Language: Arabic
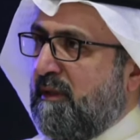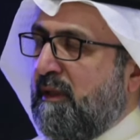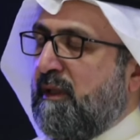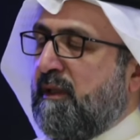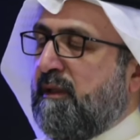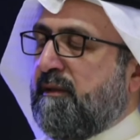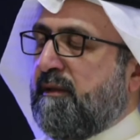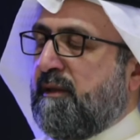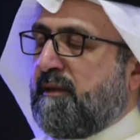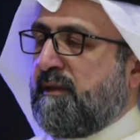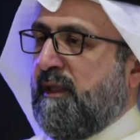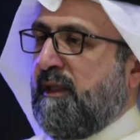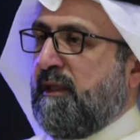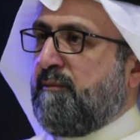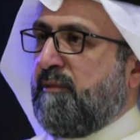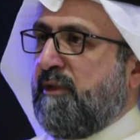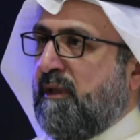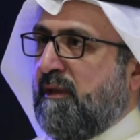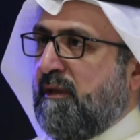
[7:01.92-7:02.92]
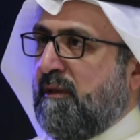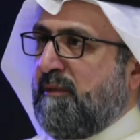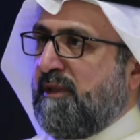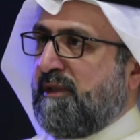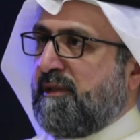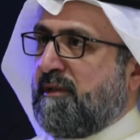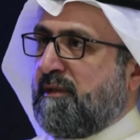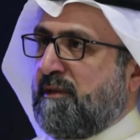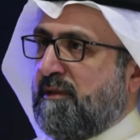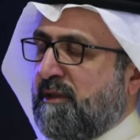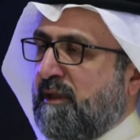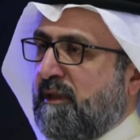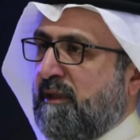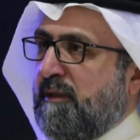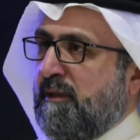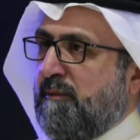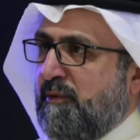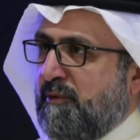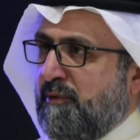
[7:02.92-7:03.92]
تستعين بهذا المجلس الشرعي
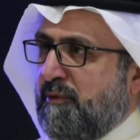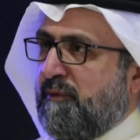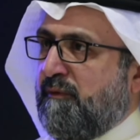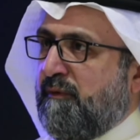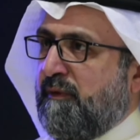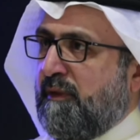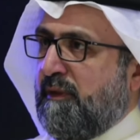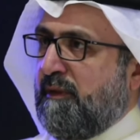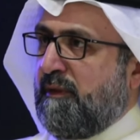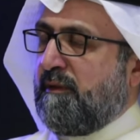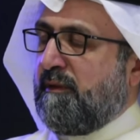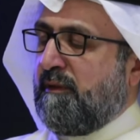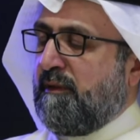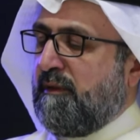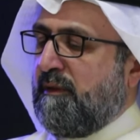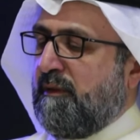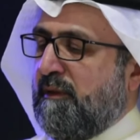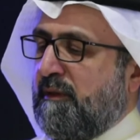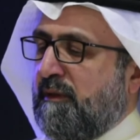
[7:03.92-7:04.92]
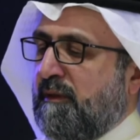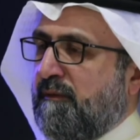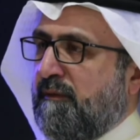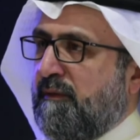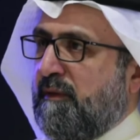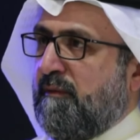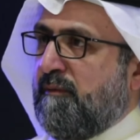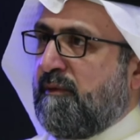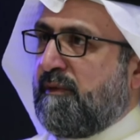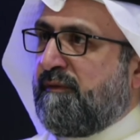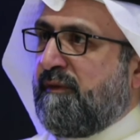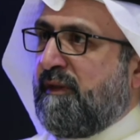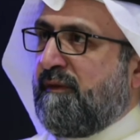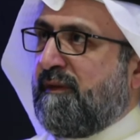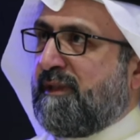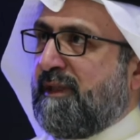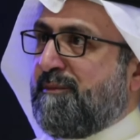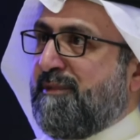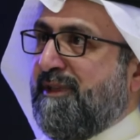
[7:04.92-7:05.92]
الموجود في
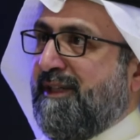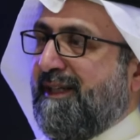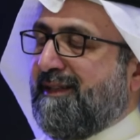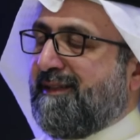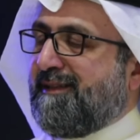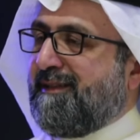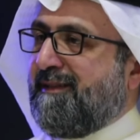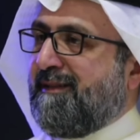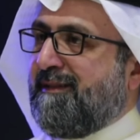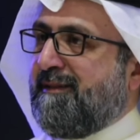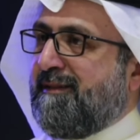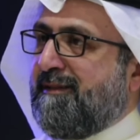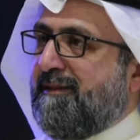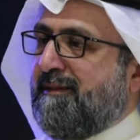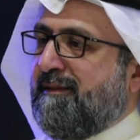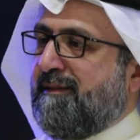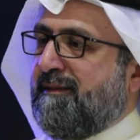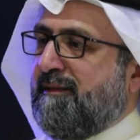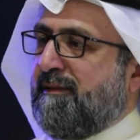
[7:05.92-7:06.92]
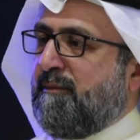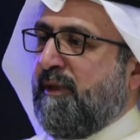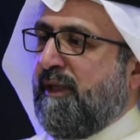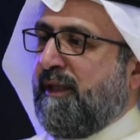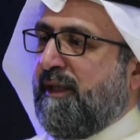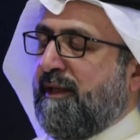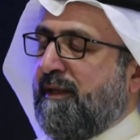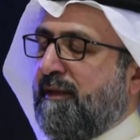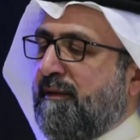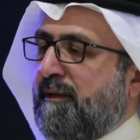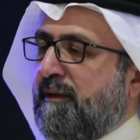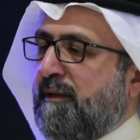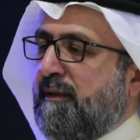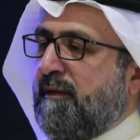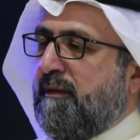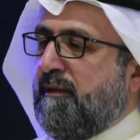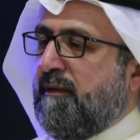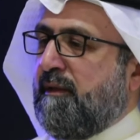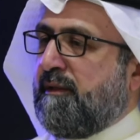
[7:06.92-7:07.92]
فطبيعه البحرين
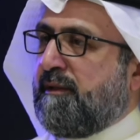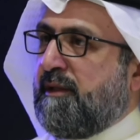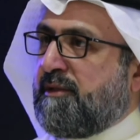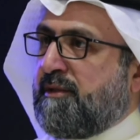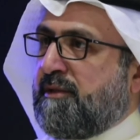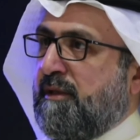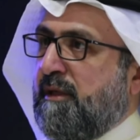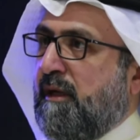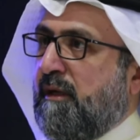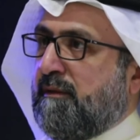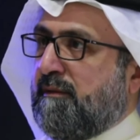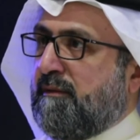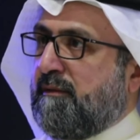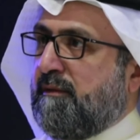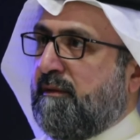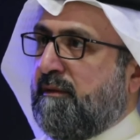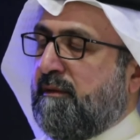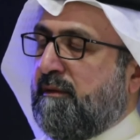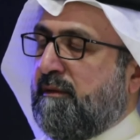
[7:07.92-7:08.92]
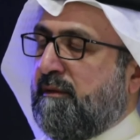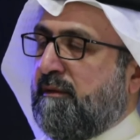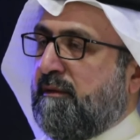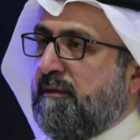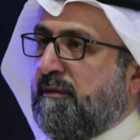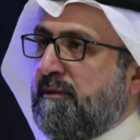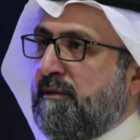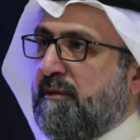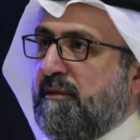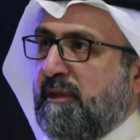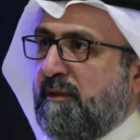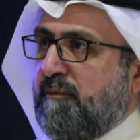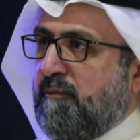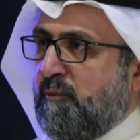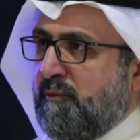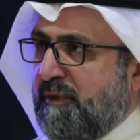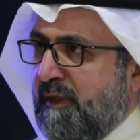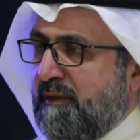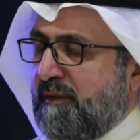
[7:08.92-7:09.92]
لها تشريعات آه، جدا
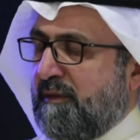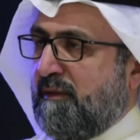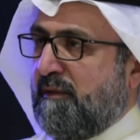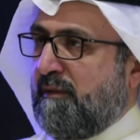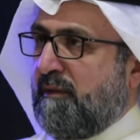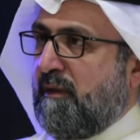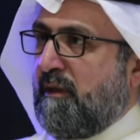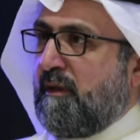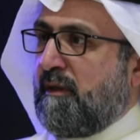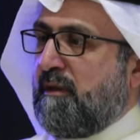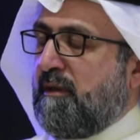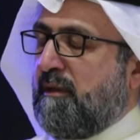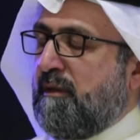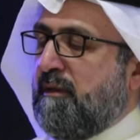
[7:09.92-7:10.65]
ممتازه راقيه